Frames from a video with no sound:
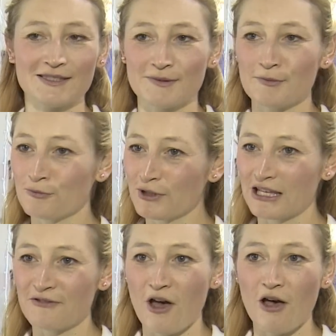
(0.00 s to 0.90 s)
Ngành sản xuất
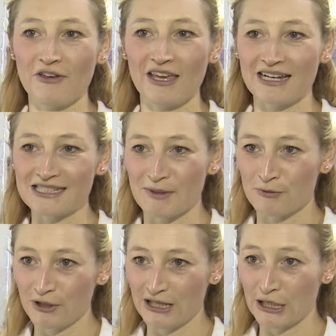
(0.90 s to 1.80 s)
chi giả thực sự
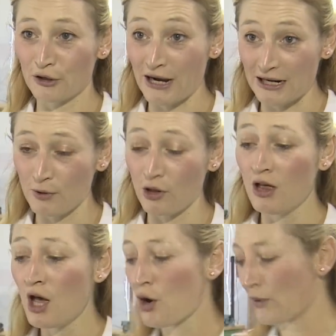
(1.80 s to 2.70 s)
tiến hóa với thành
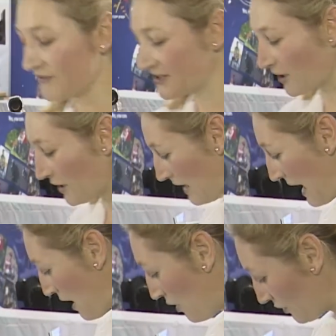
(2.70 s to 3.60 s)
tựu khó tin.
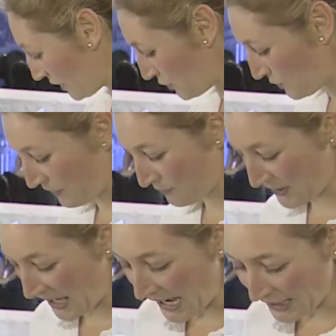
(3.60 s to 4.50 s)
Chúng tôi đã bắt đầu
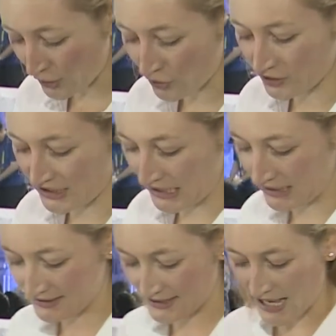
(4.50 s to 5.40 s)
với những đầu
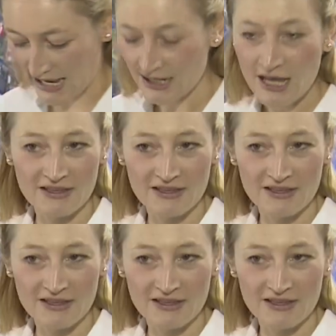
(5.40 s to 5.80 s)
gối cơ khí.